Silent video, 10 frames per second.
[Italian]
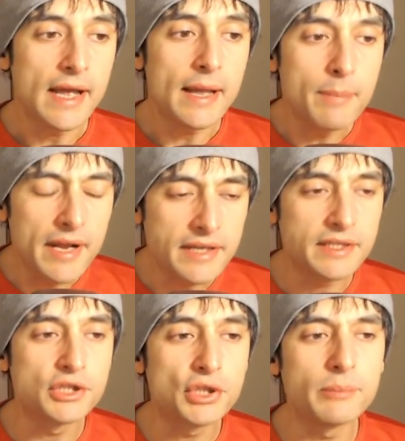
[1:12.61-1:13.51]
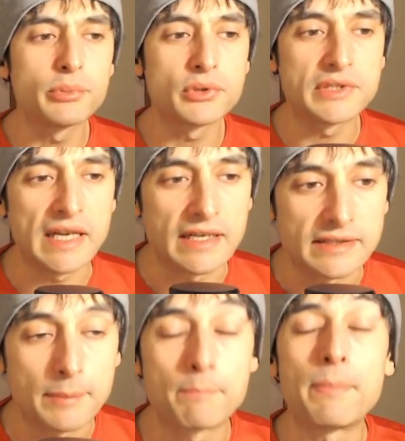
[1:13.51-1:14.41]
Ebbene sì, Jean-Paul
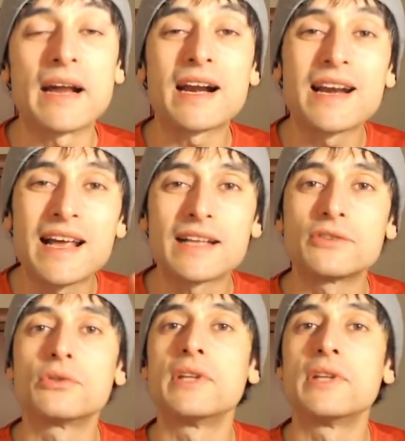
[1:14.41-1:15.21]
Sartre, parlando